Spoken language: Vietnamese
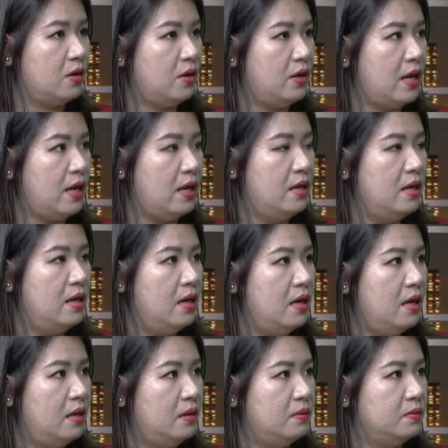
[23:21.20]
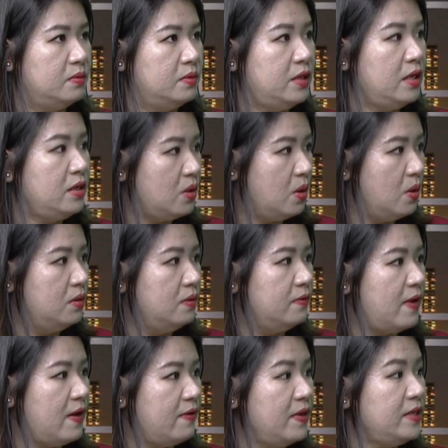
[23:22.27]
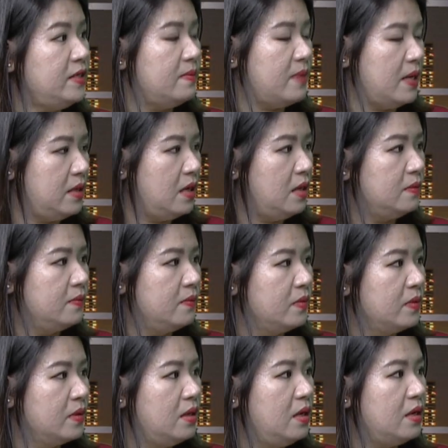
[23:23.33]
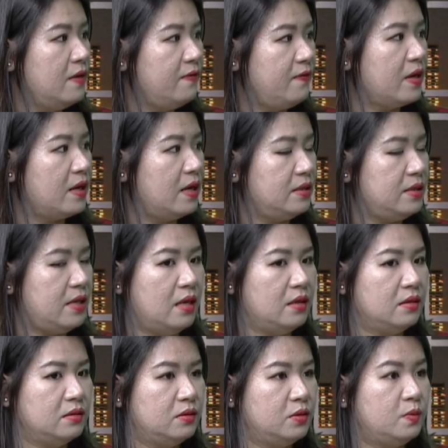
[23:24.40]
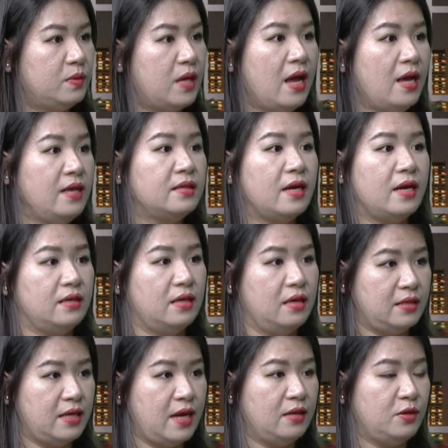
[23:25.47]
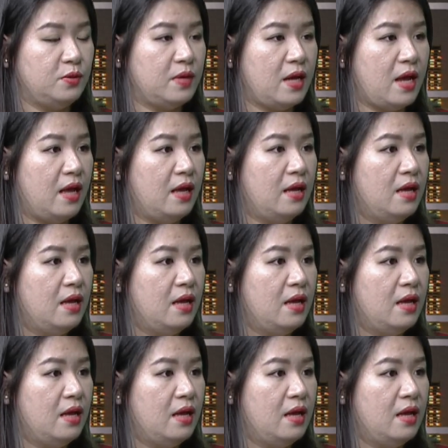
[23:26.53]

là uh, sinh tồn và phát triển bản thân thì cái việc rằng gì ạ chúng ta hãy dành thời gian chúng ta